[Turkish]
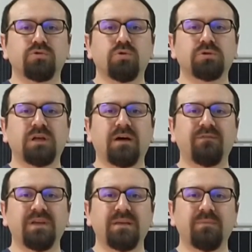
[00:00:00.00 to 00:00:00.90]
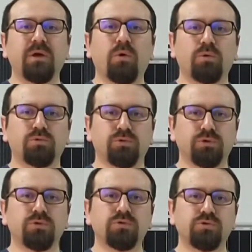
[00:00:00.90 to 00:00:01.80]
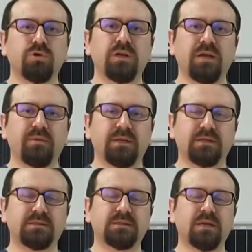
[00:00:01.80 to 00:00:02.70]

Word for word: çok daha verimli olduğunu söyleyebiliriz.